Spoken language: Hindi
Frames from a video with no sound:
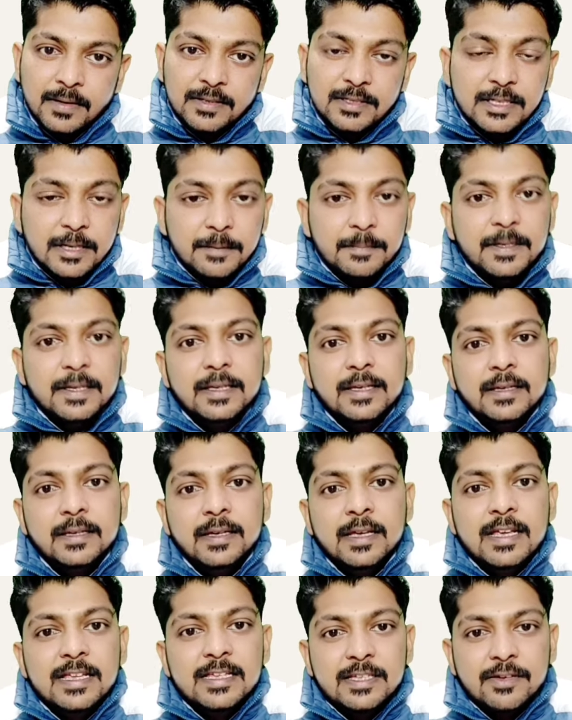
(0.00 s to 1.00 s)
जबकि
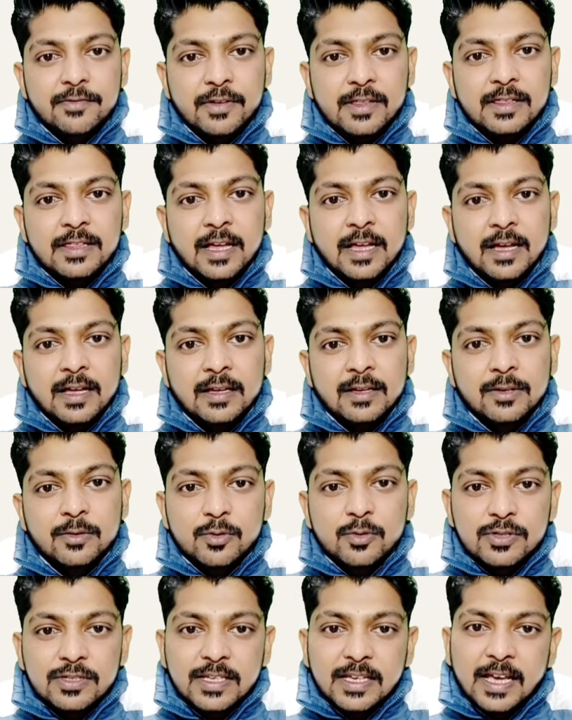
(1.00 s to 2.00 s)
सफलता
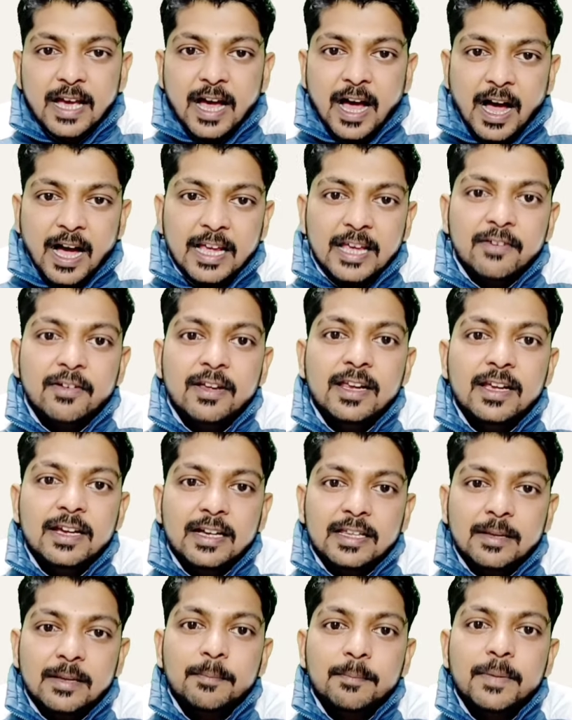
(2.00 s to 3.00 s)
उसके आगे वाले
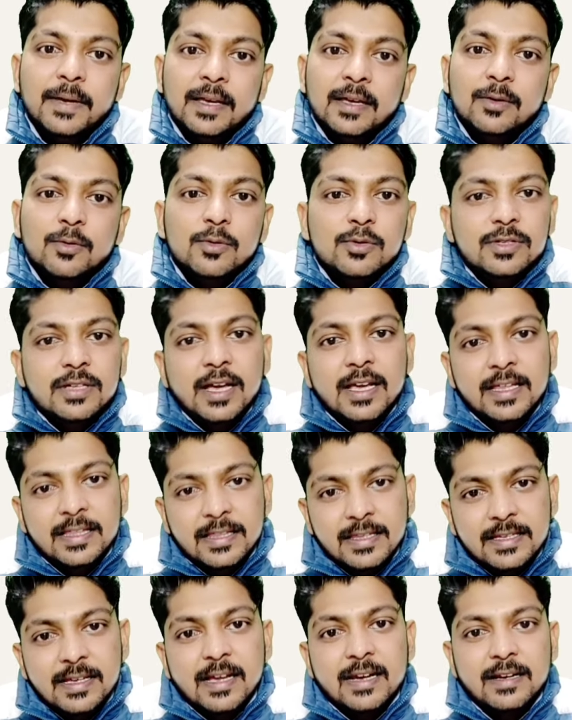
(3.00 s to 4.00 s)
कदम पे उसका
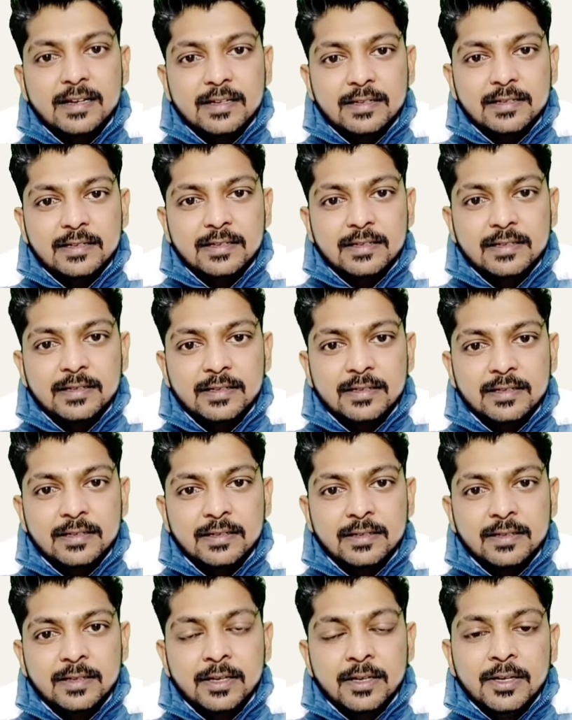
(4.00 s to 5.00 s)
इंतज़ार करती है
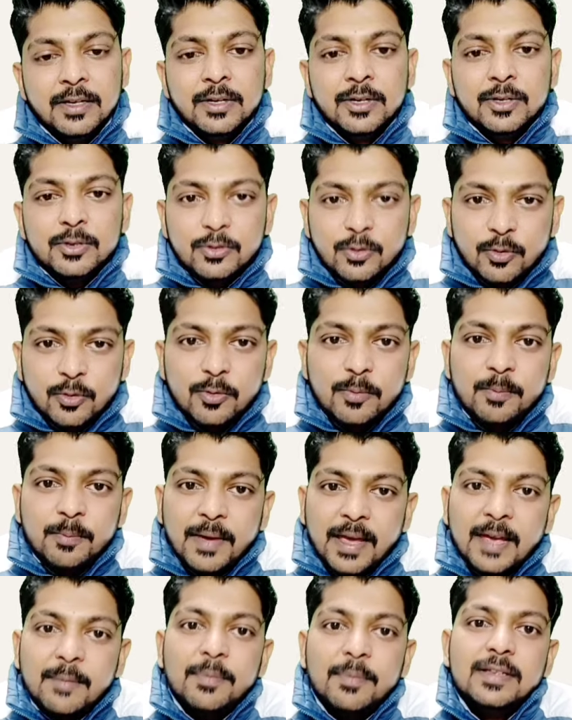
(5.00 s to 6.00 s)
तो मैं
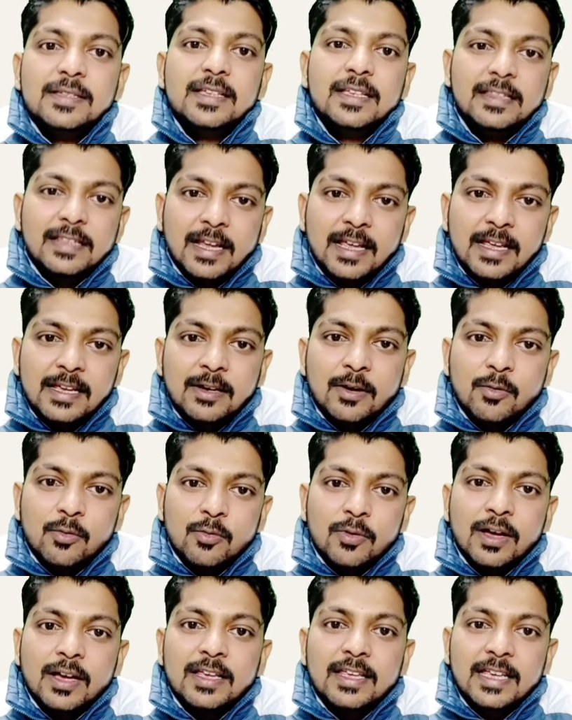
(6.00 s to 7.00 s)
बस इतना ही
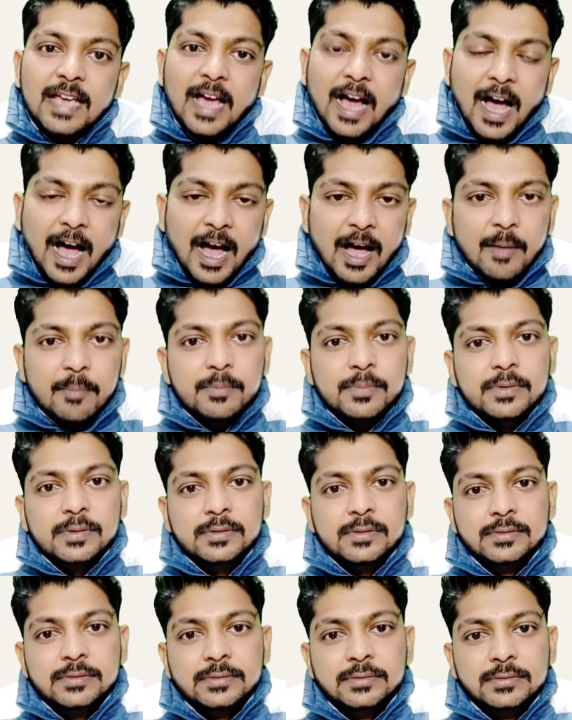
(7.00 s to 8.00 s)
कहूँगा कि आप
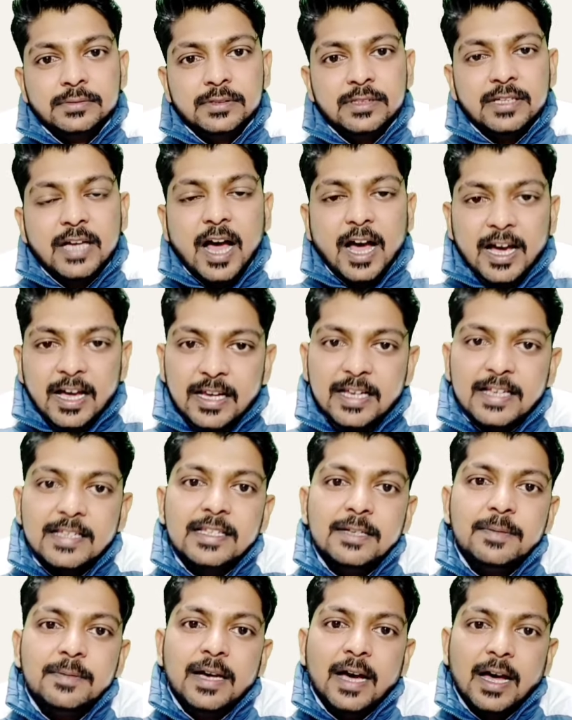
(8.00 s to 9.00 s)
अगर किसी
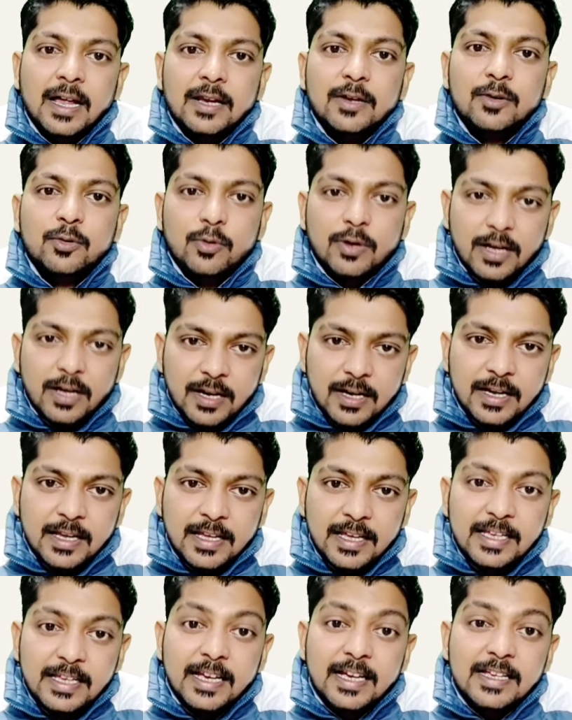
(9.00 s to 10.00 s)
भी कार्य को कर रहे हैं
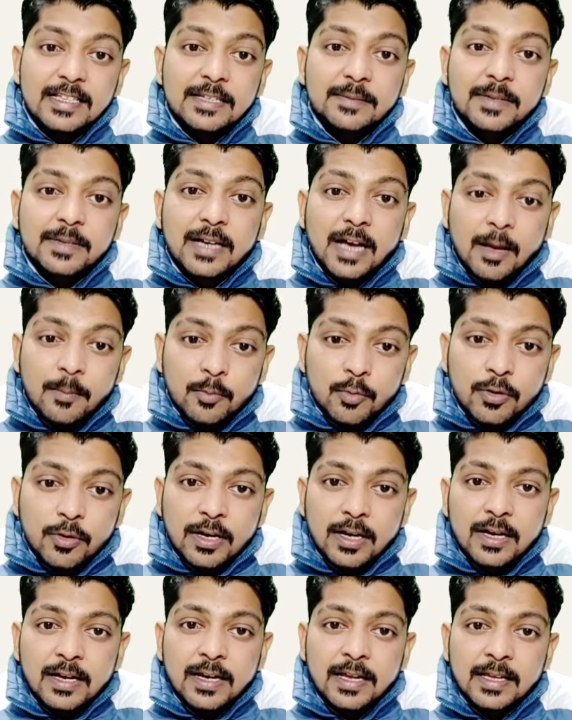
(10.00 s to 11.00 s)
या किसी भी काम को कर
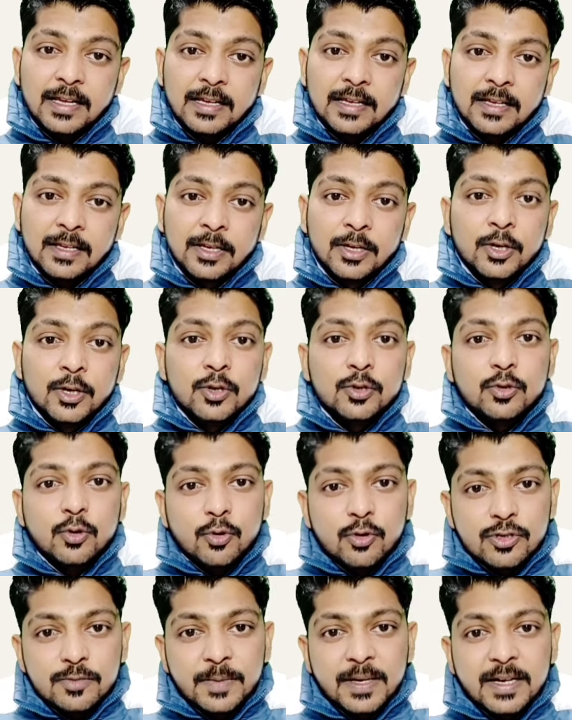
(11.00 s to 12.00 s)
रहे हैं तो
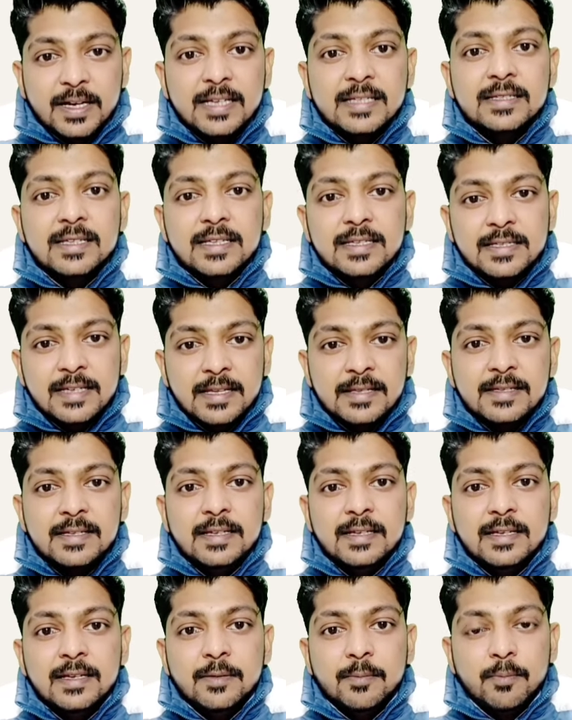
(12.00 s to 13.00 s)
उसमें कंसिस्टेंसी
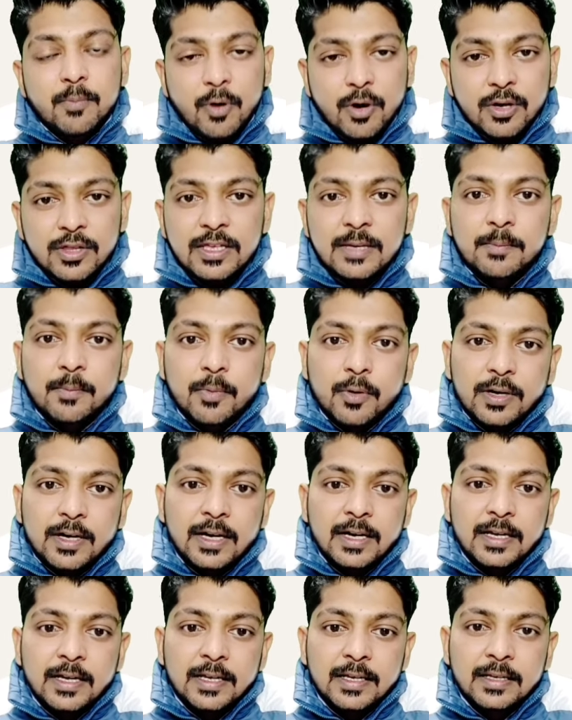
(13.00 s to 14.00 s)
बहुत ही
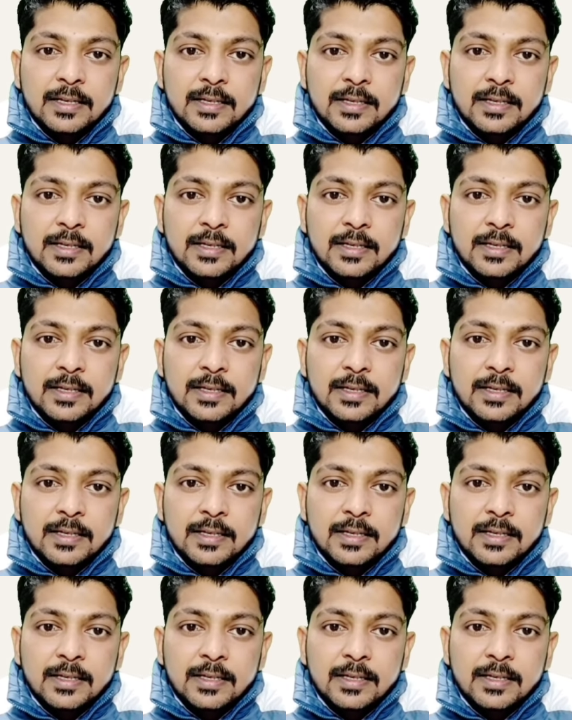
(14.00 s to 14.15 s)
इंपॉर्टेंट है